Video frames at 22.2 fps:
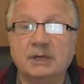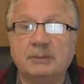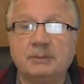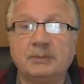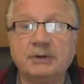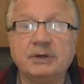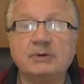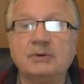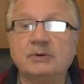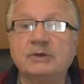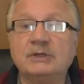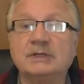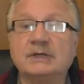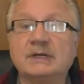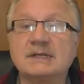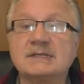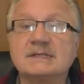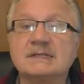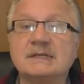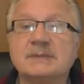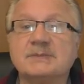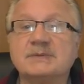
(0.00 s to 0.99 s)
приходят
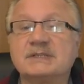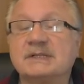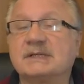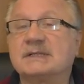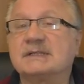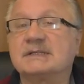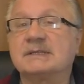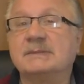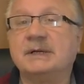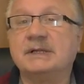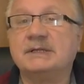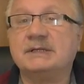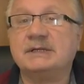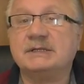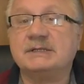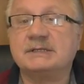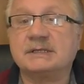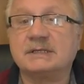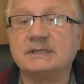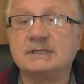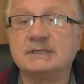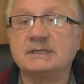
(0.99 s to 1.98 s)
разные
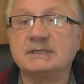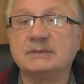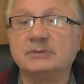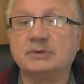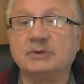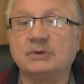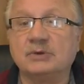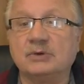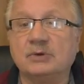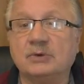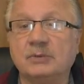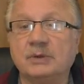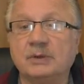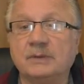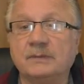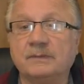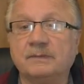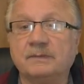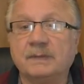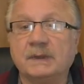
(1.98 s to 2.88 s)
психосоматические симптомы –